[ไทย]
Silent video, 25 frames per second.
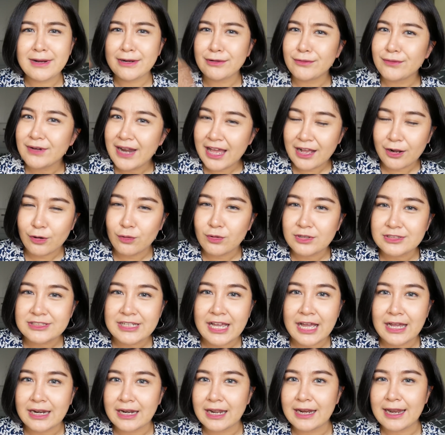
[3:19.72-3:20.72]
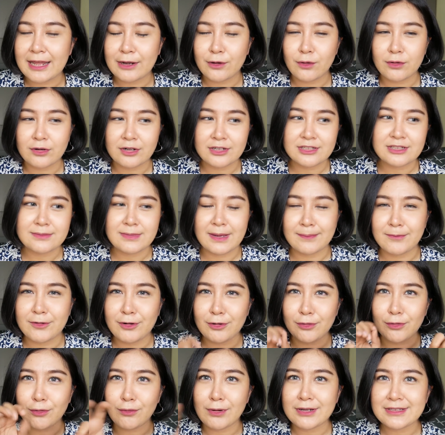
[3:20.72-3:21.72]
มันดูน่ากลัวจังหลายคนก็จะแบบ
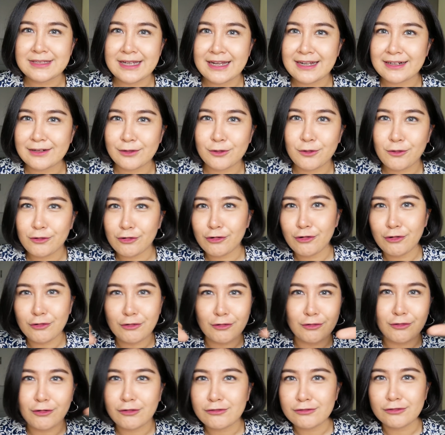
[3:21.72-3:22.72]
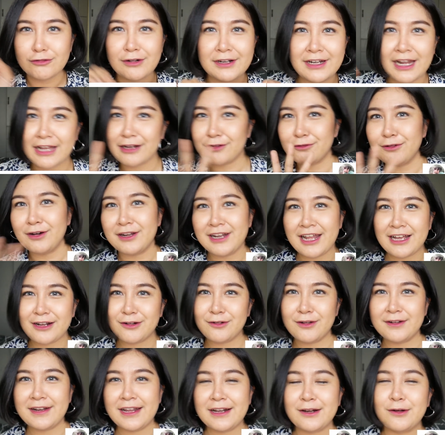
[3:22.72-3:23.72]
กลัวจังกลัวน่าก
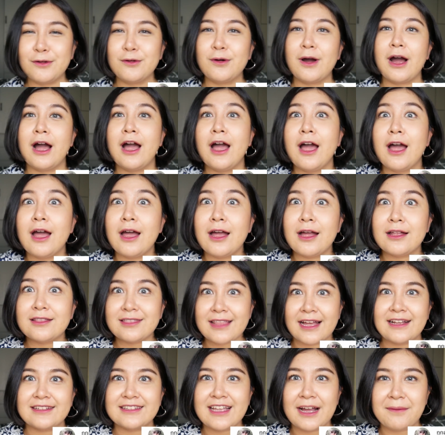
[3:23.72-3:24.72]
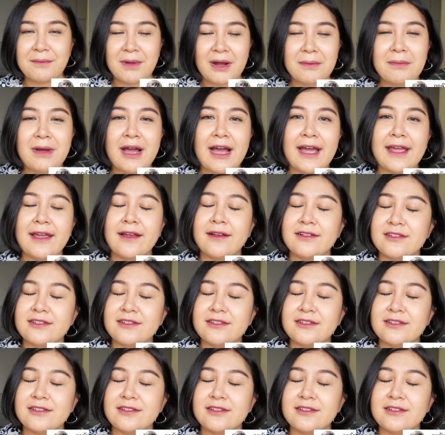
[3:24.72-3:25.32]
ลัวต่างๆมากมาย